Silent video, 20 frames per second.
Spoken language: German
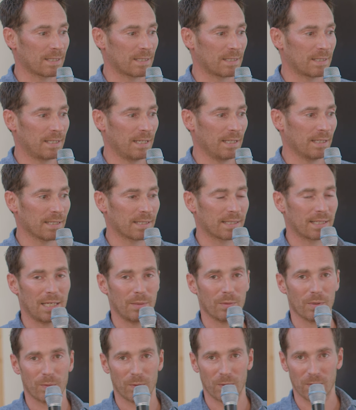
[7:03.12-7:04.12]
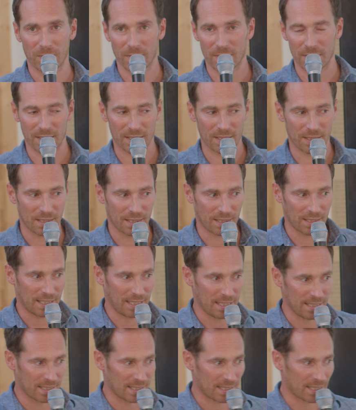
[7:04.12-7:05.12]
das Ziel des Klimabündnisses
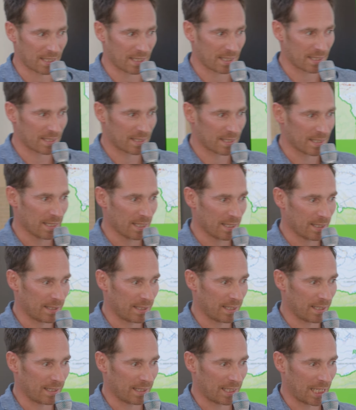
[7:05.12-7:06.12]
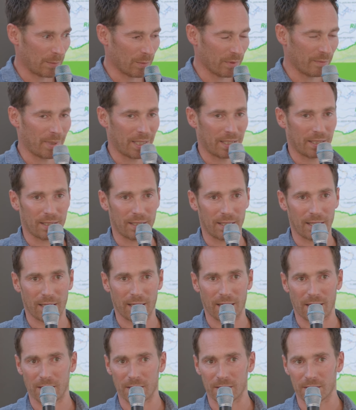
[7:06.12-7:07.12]
ist es, den
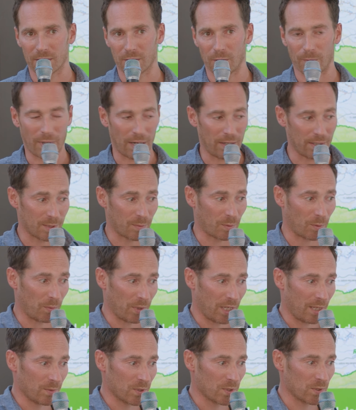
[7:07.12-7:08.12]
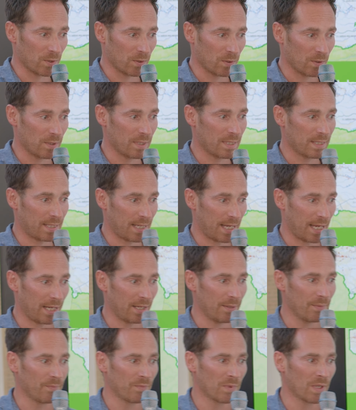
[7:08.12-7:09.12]
Klimawandel als globales Problem zu
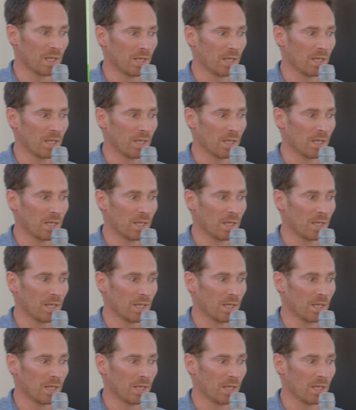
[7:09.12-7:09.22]
sehen.